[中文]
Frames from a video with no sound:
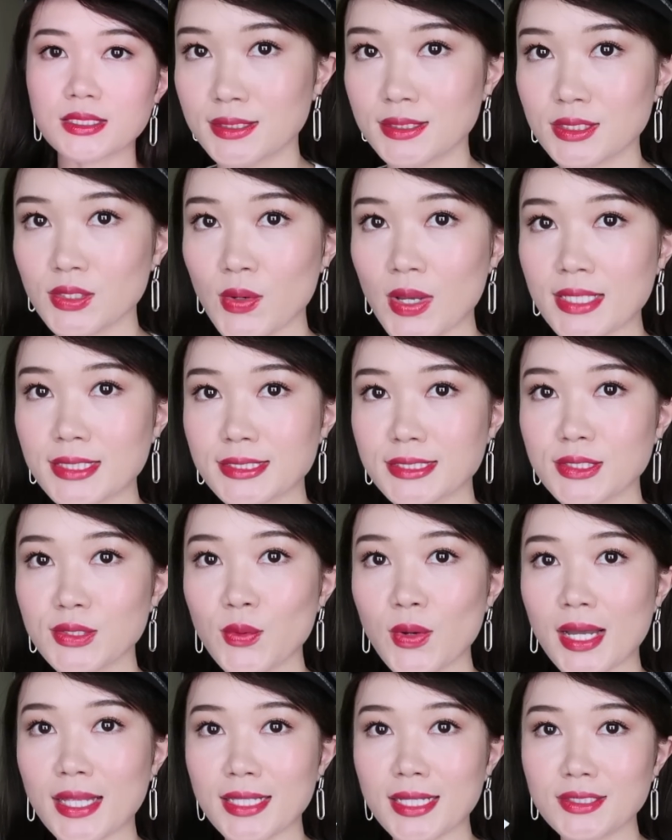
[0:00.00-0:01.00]
这款
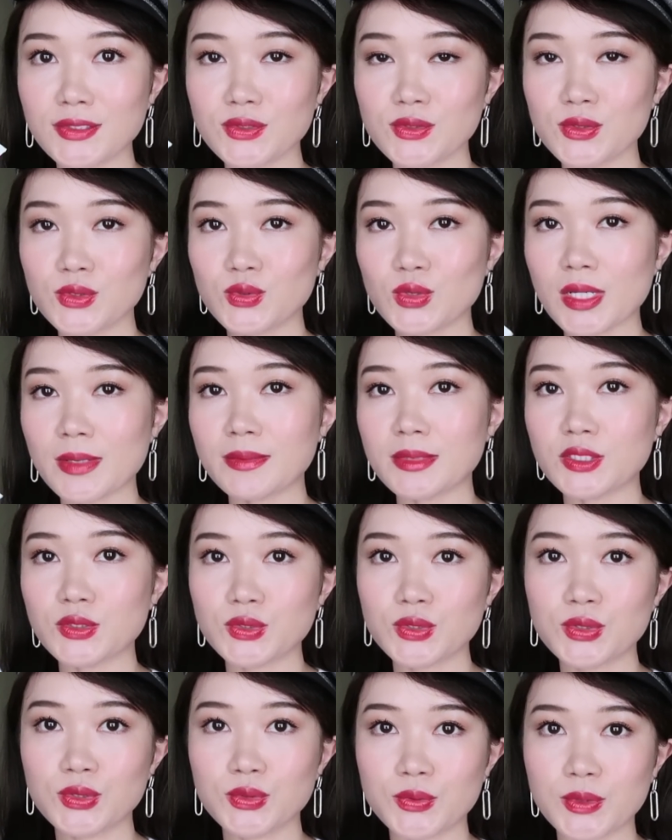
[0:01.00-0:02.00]
精华它就是专门
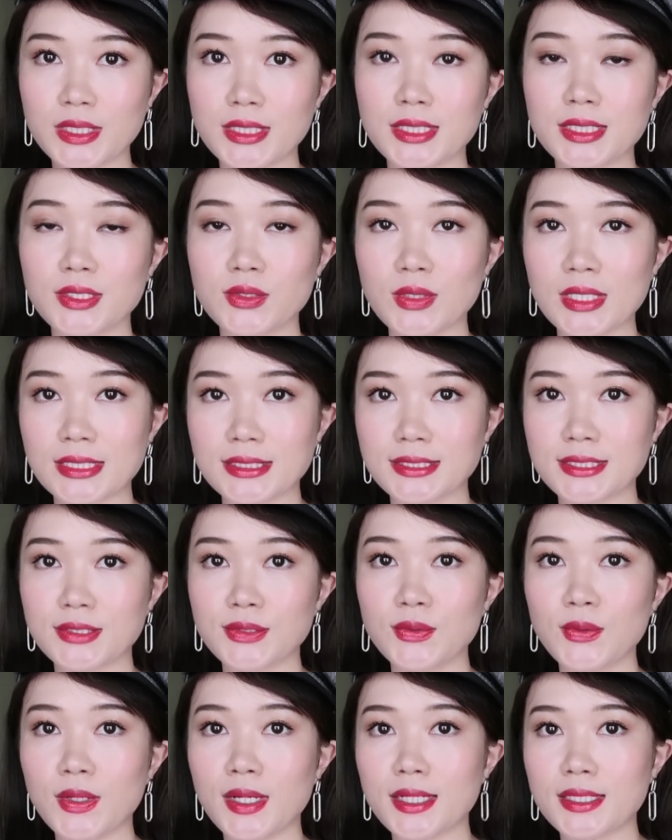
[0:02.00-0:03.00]
去纹的一款精
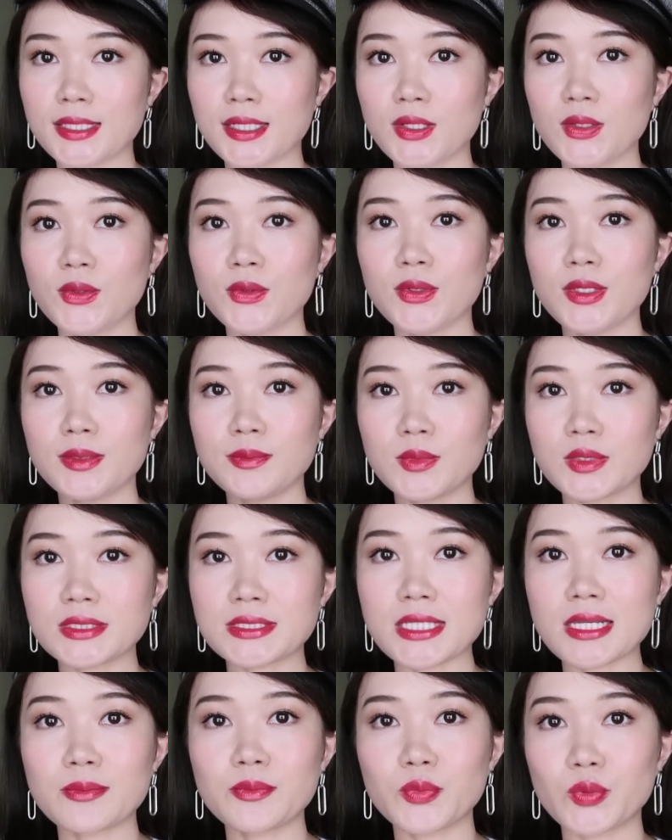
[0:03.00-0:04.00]
华，然后我会抹
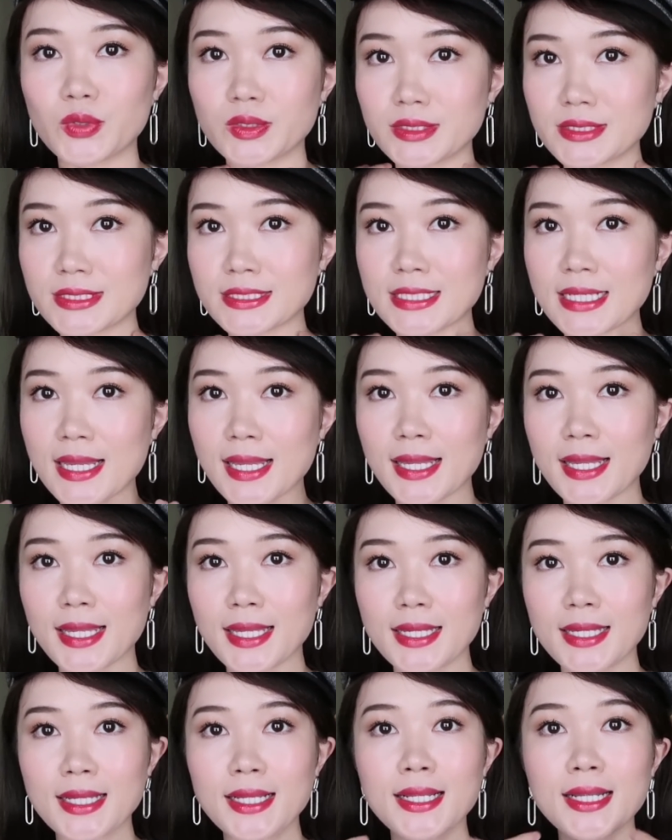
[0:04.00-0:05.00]
在脖子
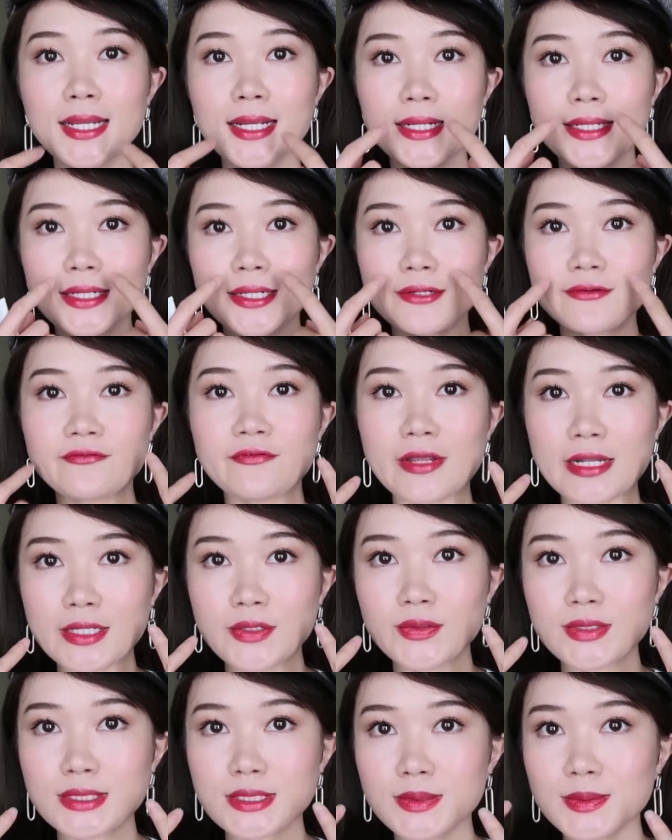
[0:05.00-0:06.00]
啊。然后法
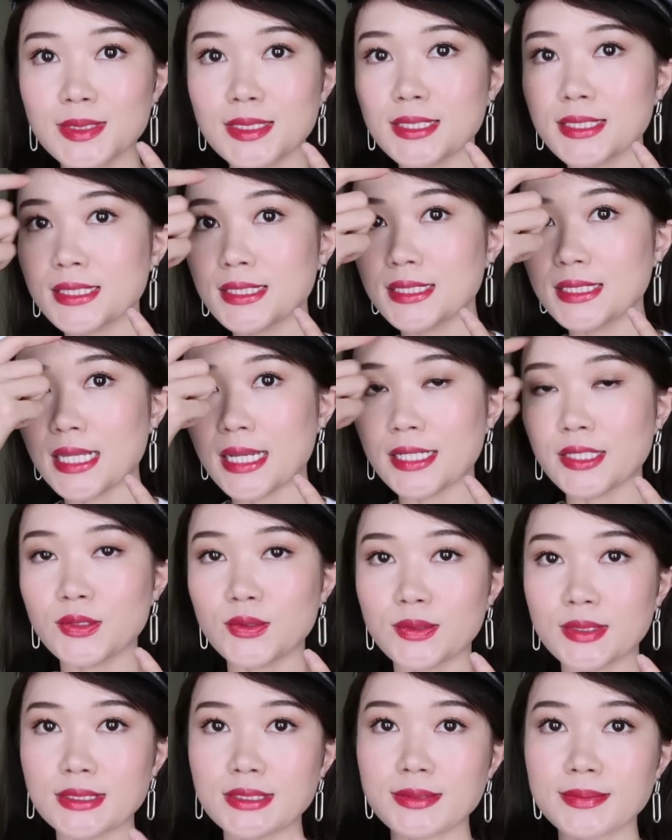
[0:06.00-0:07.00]
令纹这边、抬头
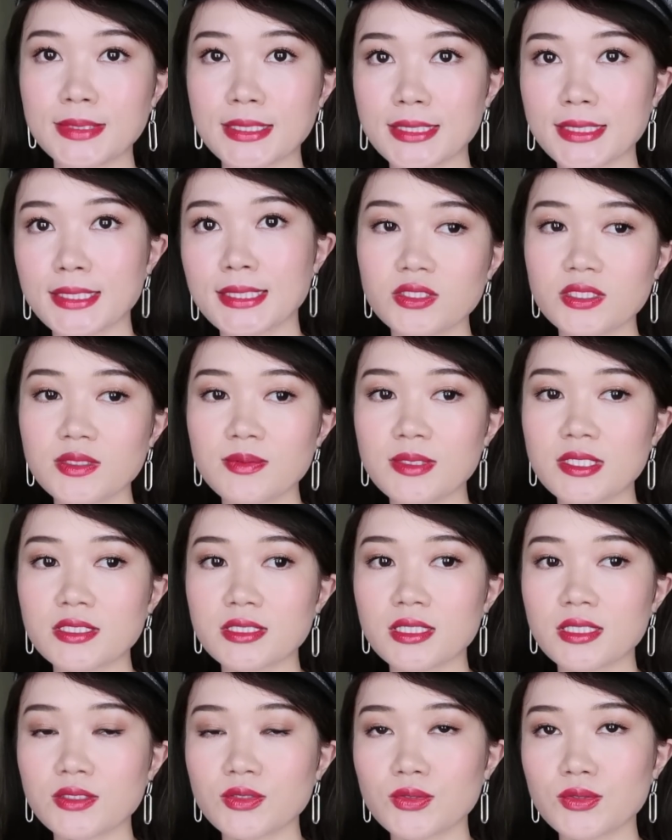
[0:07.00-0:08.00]
纹这边，基本
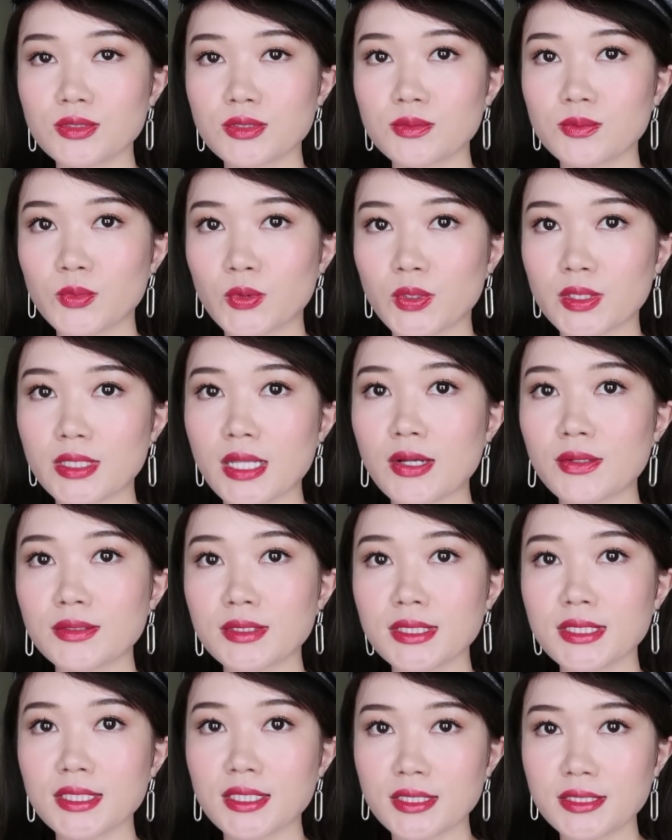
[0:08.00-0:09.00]
上就是抹到
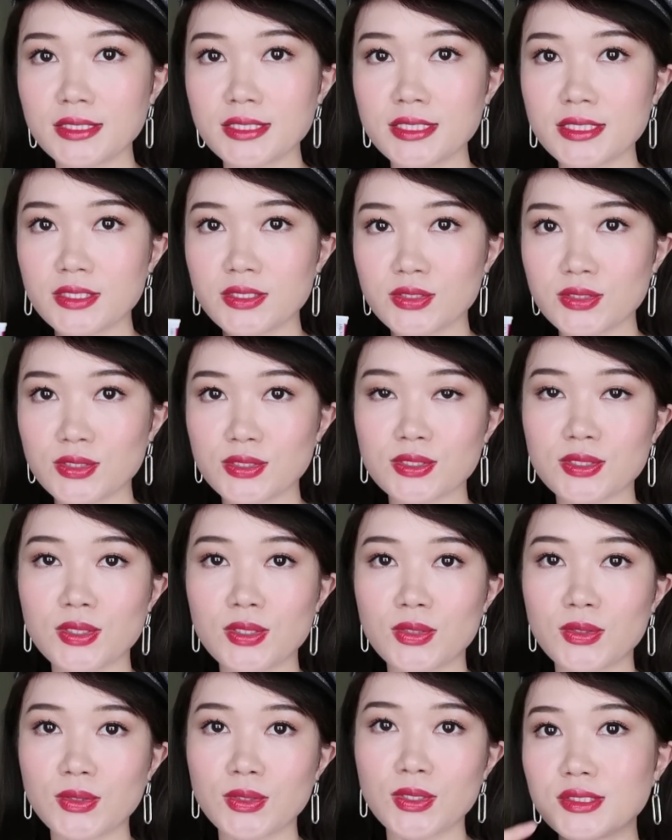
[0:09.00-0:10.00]
第二次的时
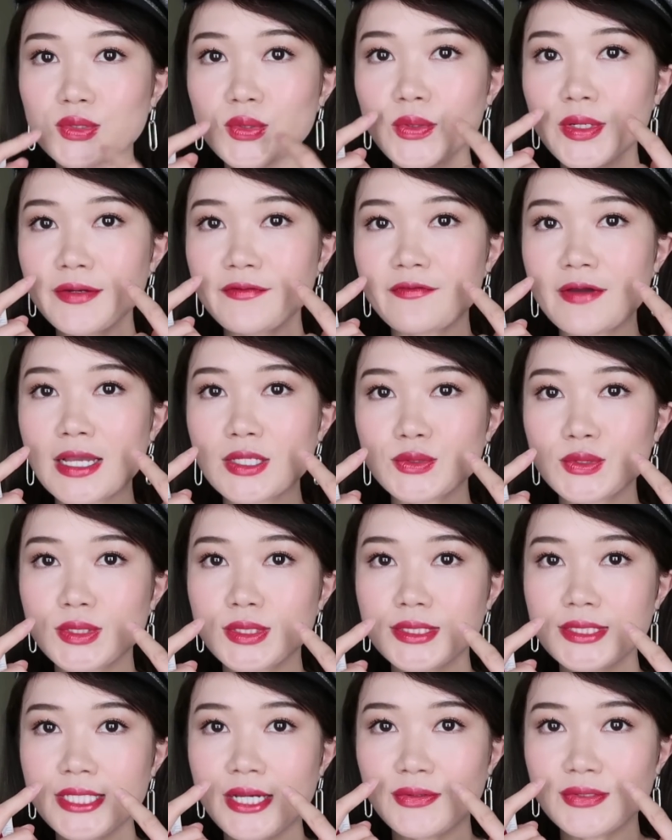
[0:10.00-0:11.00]
候，你就会发
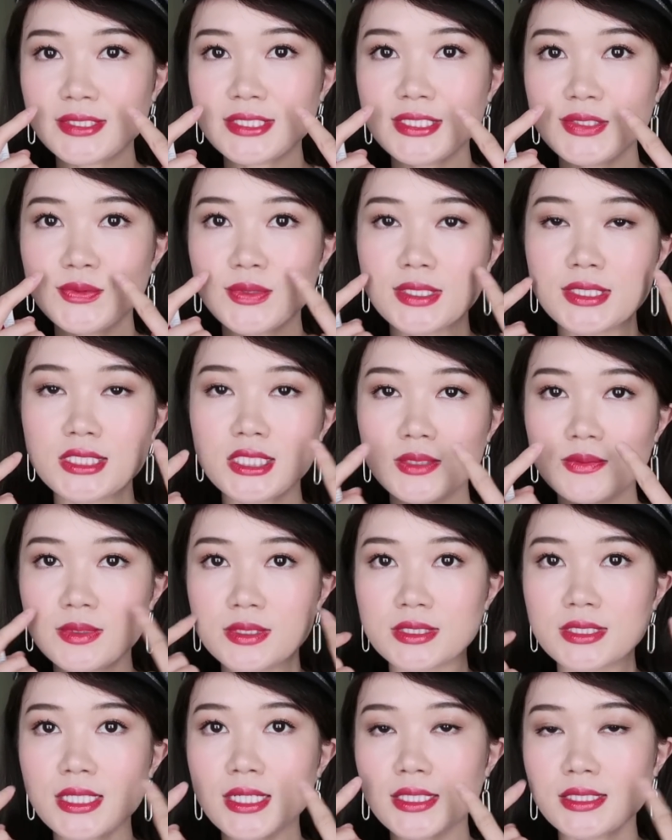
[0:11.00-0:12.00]
觉小细纹基
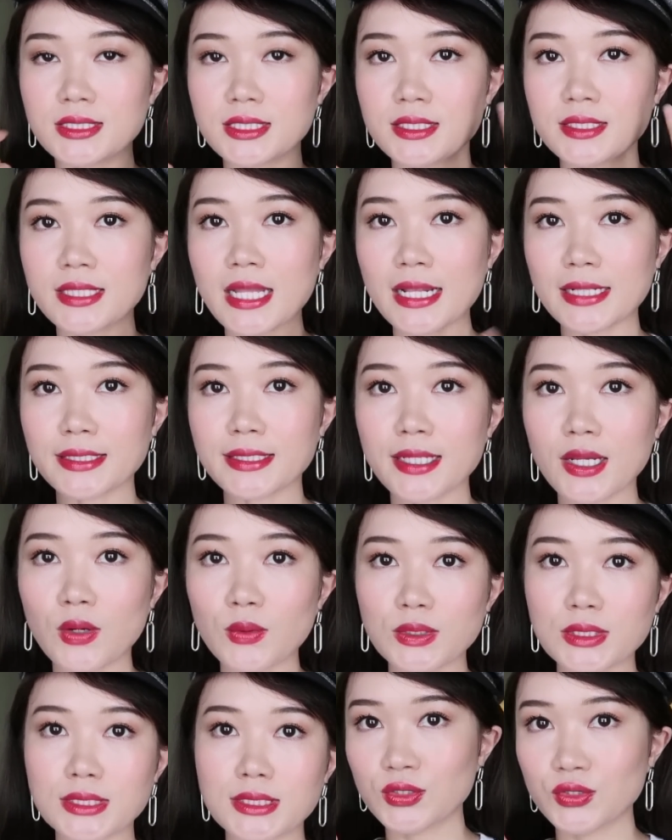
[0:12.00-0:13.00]
本上已经淡掉了。